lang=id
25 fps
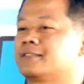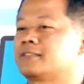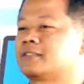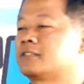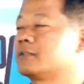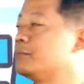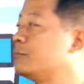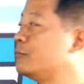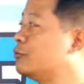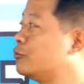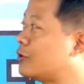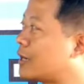
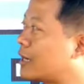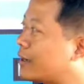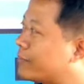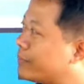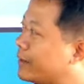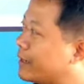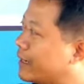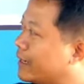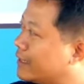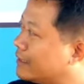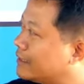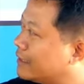Semua
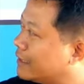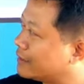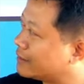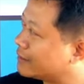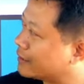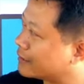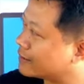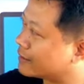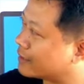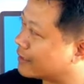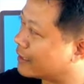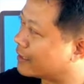bahan yang
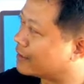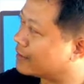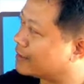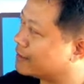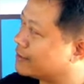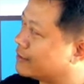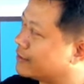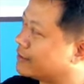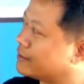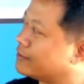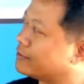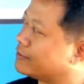tertera di
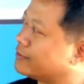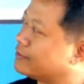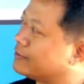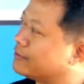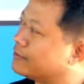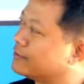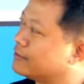situ.